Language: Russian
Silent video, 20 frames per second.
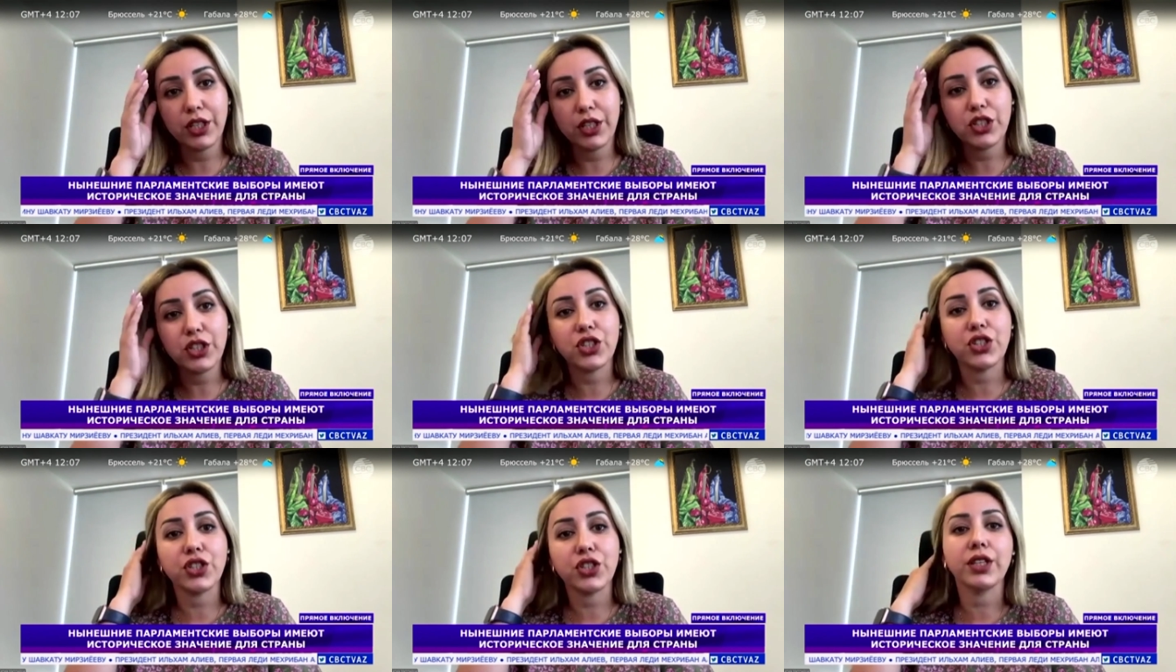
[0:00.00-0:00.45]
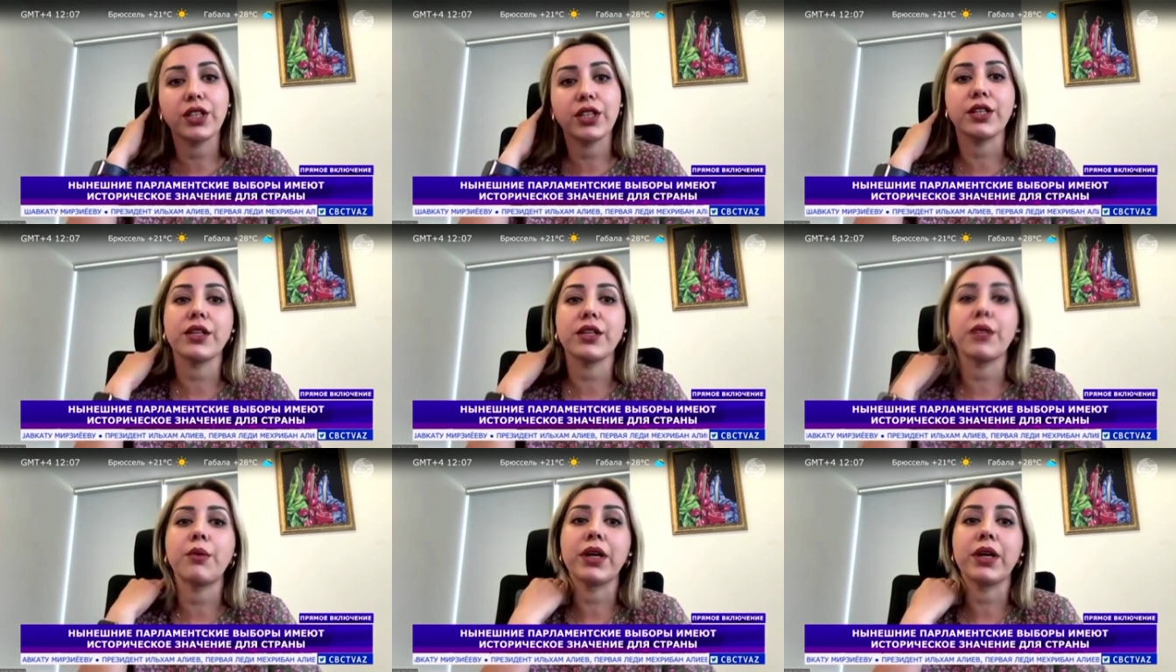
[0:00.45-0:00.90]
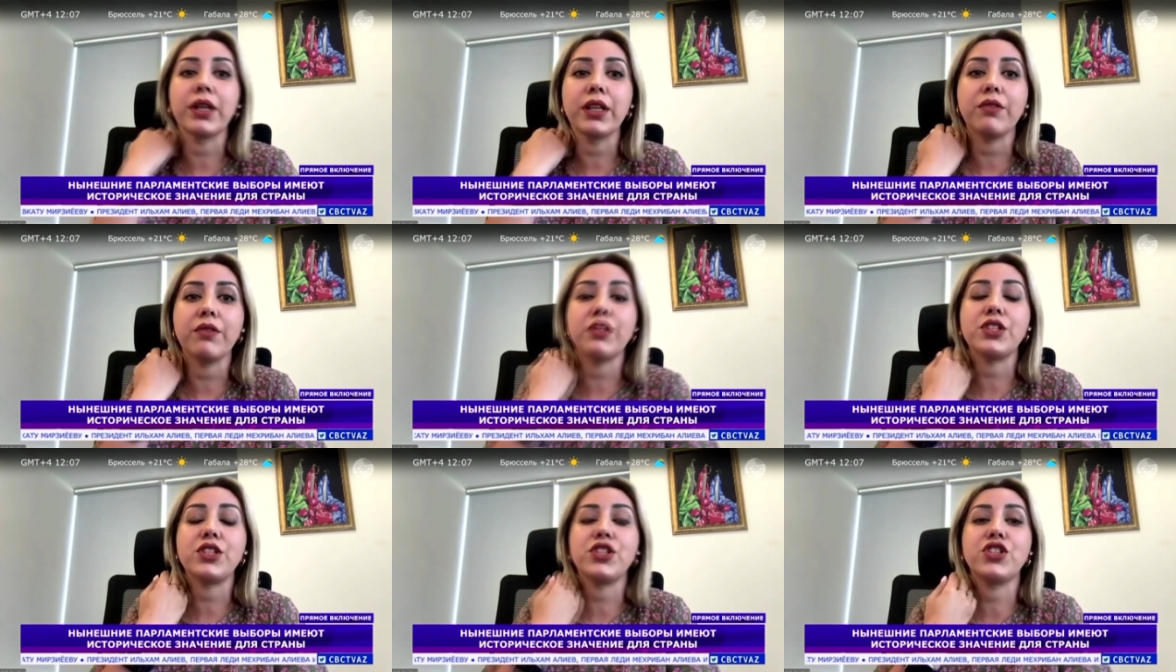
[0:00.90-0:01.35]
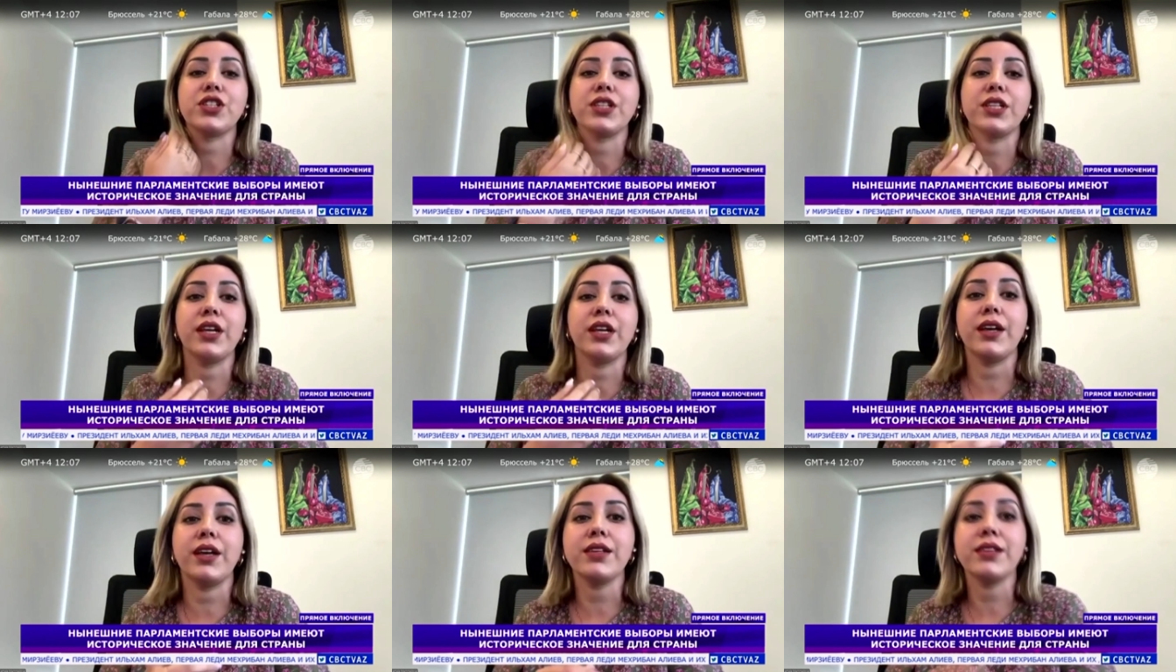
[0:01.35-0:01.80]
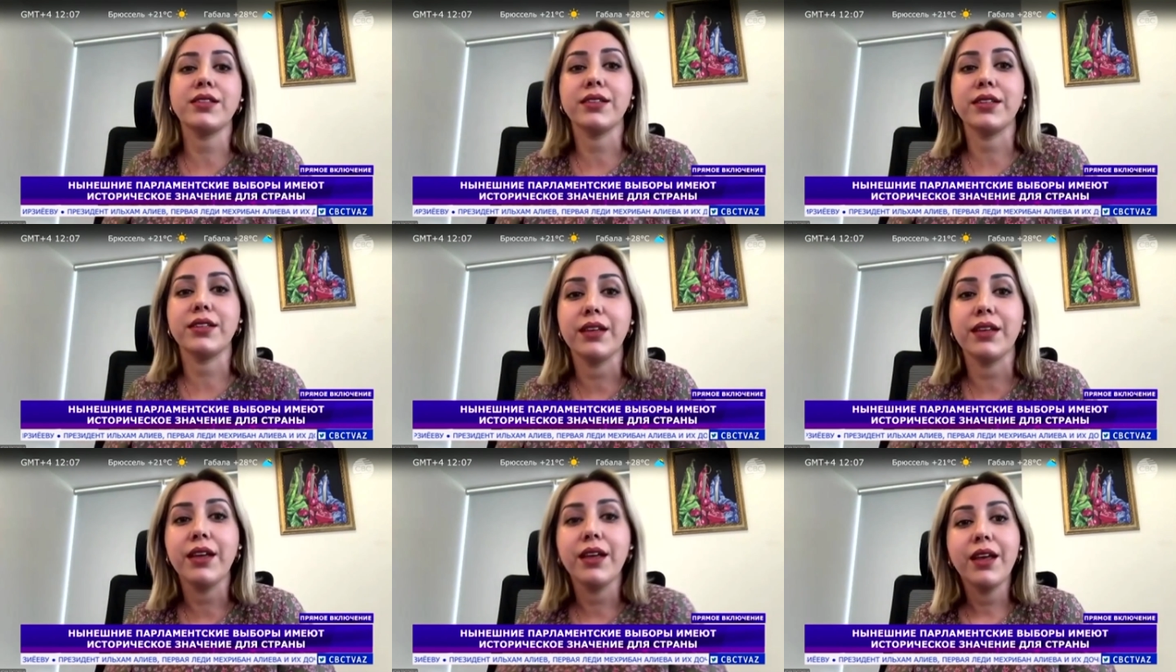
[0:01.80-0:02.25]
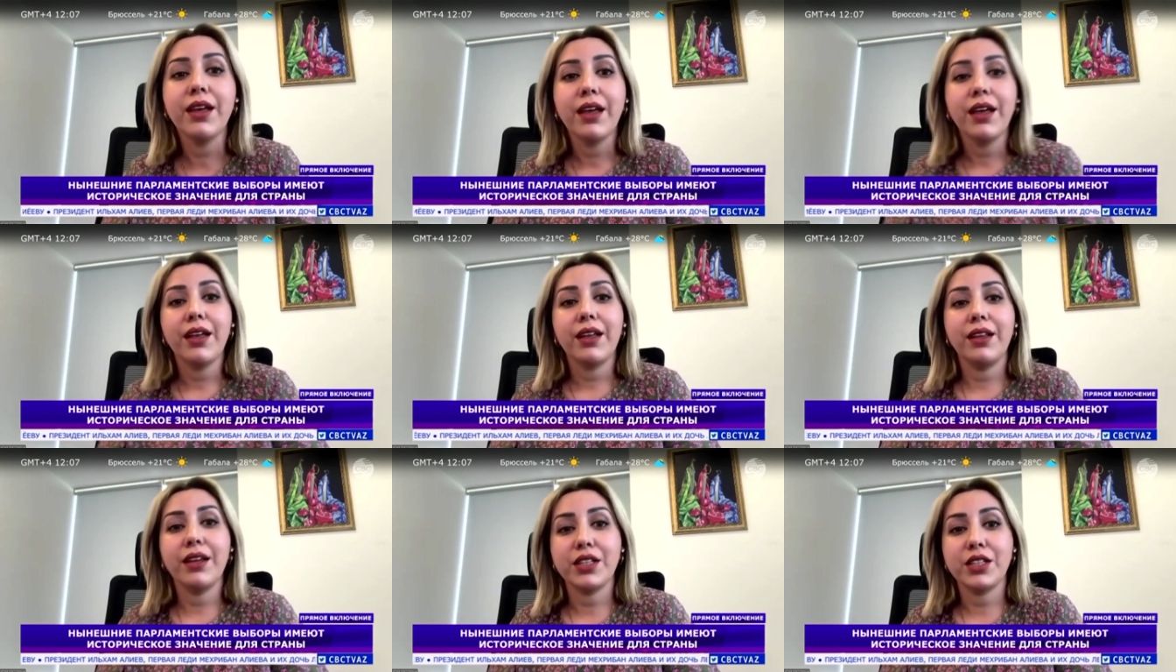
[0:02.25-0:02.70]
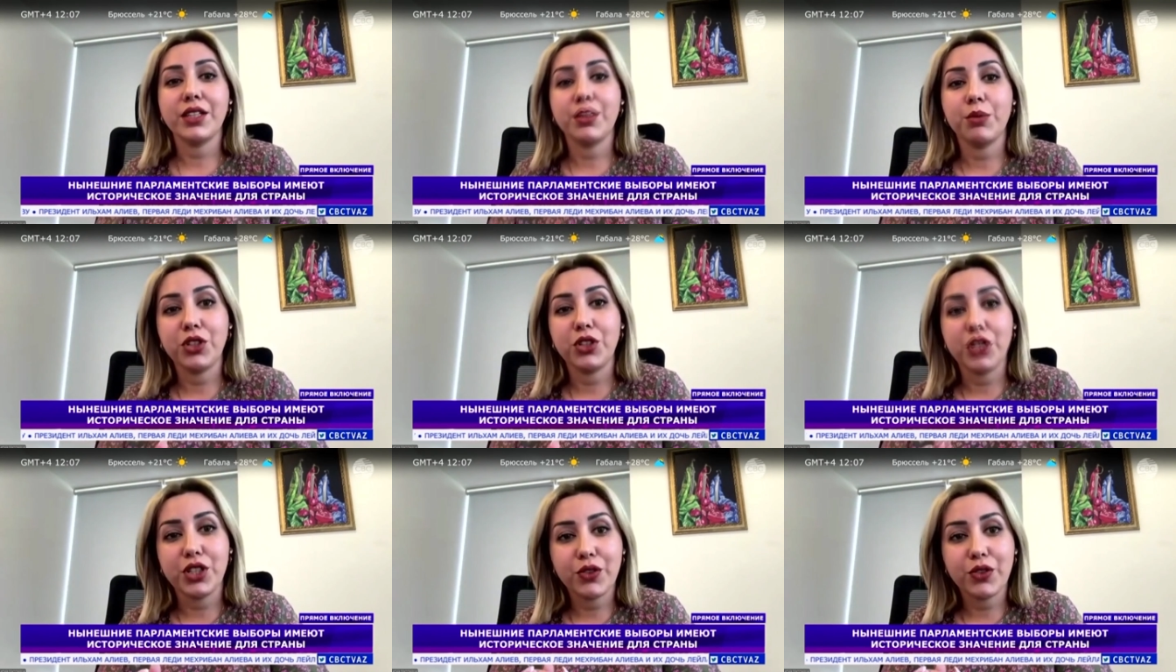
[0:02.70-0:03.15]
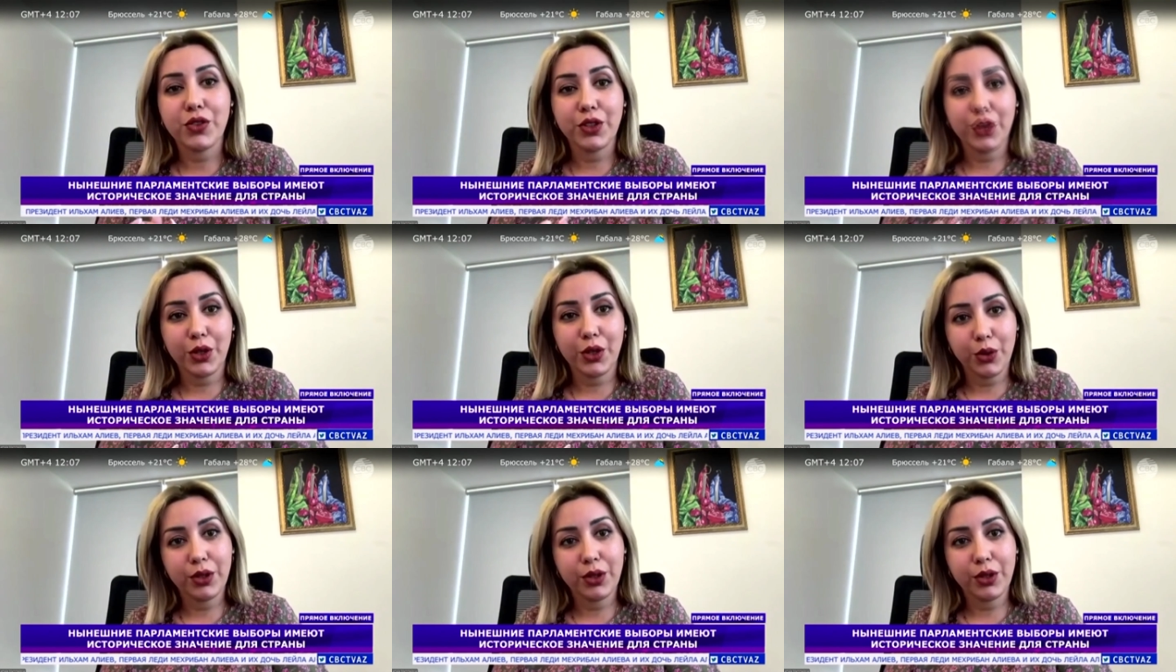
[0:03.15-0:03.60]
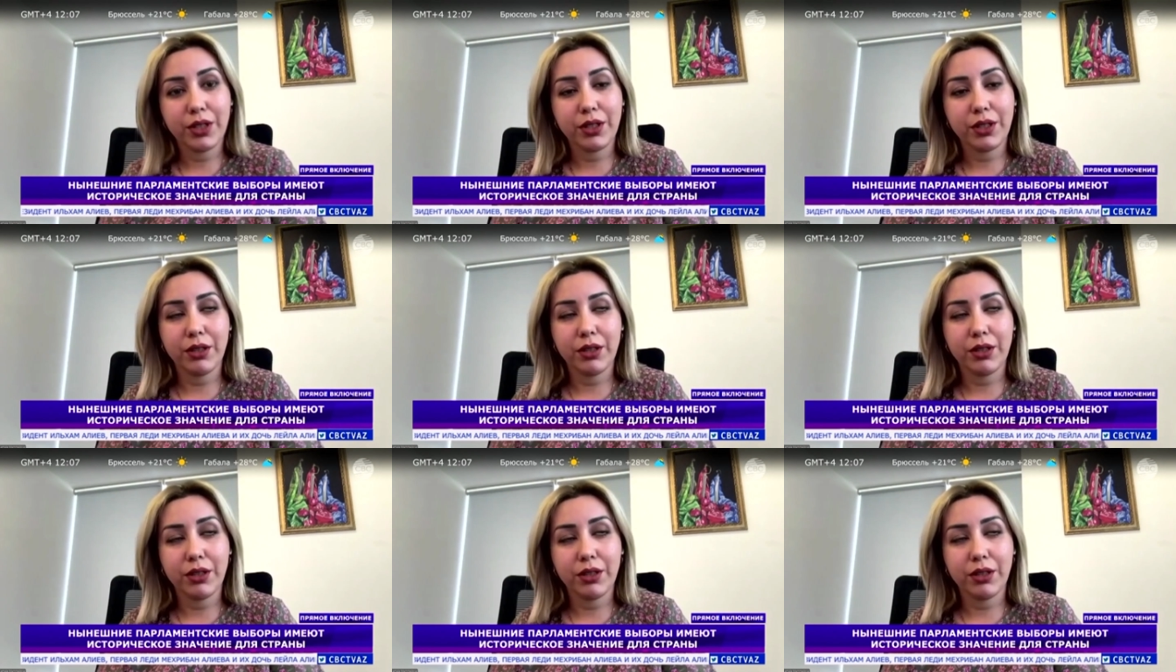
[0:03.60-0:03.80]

Конечно же, это самое главное сейчас для нас и для азербайджанского народа.